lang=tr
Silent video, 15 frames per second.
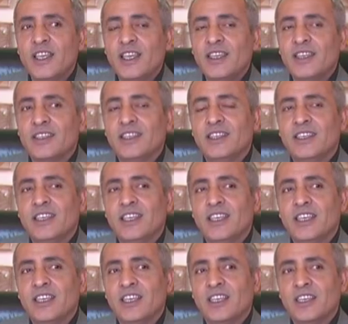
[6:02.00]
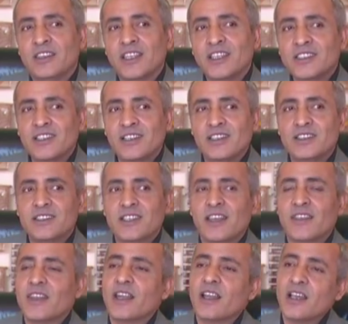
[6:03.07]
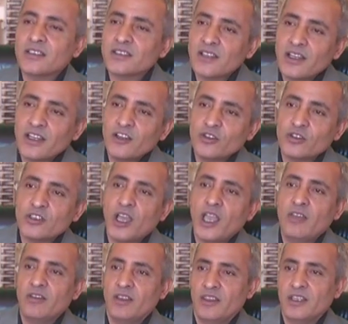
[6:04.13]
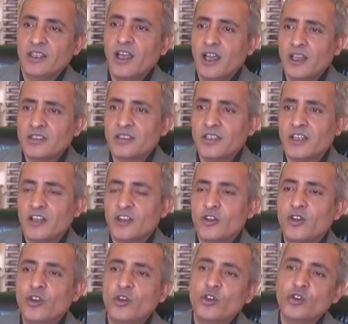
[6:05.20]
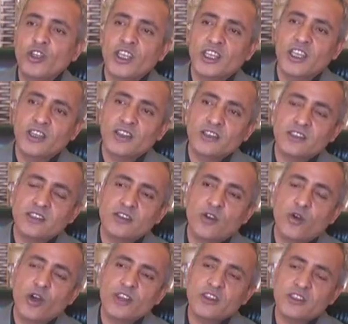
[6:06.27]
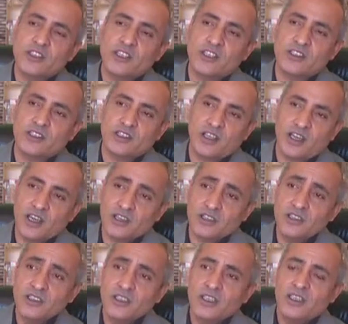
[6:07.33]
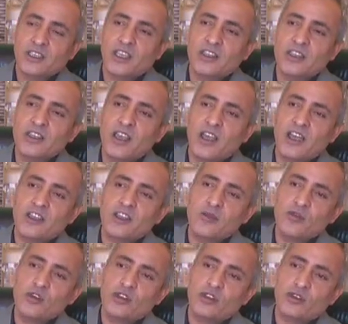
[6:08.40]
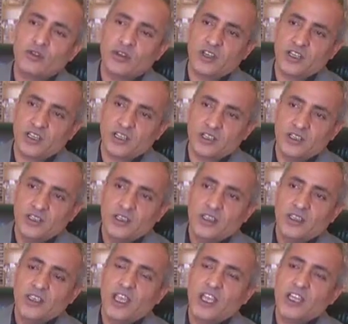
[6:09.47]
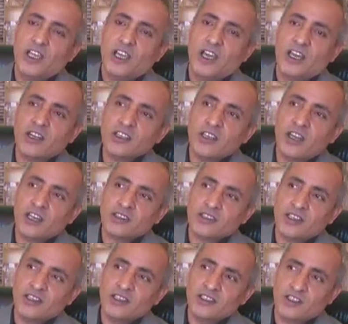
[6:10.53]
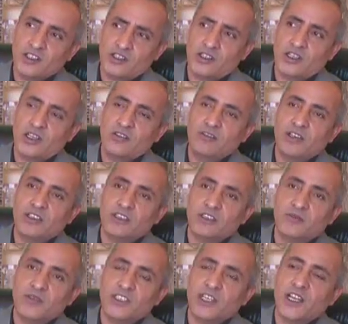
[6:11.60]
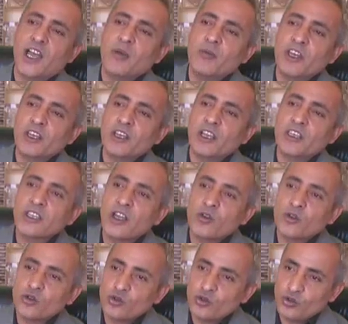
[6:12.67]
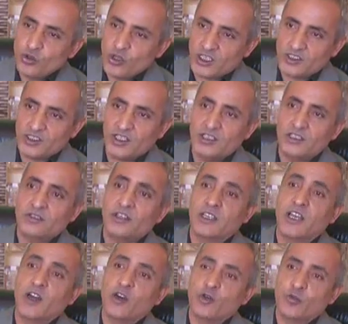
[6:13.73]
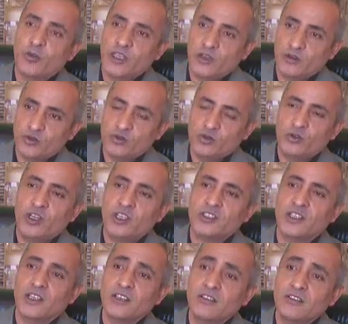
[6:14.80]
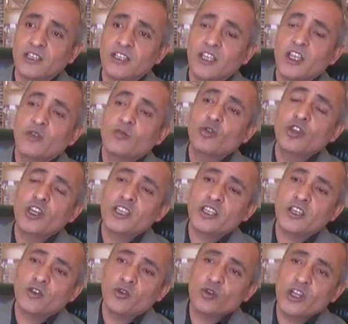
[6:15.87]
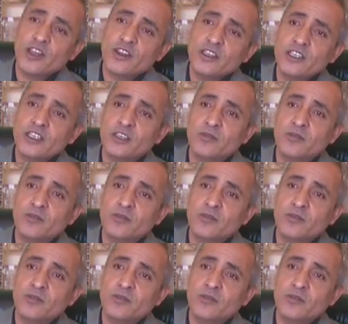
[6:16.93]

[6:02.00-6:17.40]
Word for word: de e, nasıl insanlar hastalanıyorsa hayvanlar da hastalanıyor. Onu da kendisi kovanın içerisinde arı kendine antibiyotik olarak. Yani arı hastalığı çeşitleri vardır. Mesela Amerikan yavru çürüğü hastalığı var, Avrupa yavru çürüğü hastalığı var. Bunlar da kullandığı